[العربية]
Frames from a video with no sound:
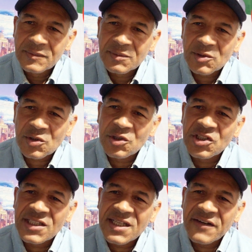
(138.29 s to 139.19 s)
باسكو
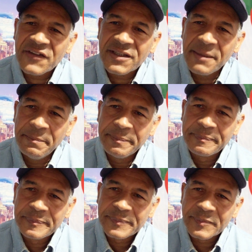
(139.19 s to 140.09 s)
الجزائر في الدم
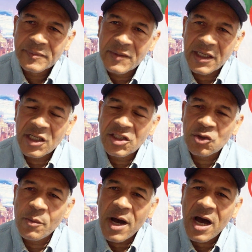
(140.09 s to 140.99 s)
لكن
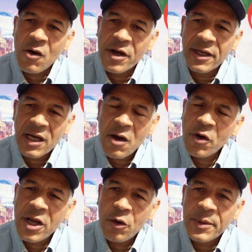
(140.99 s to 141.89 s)
انتم خوانا
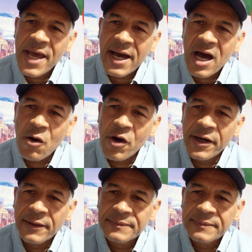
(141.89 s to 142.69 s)
خوانا وابناء خوانا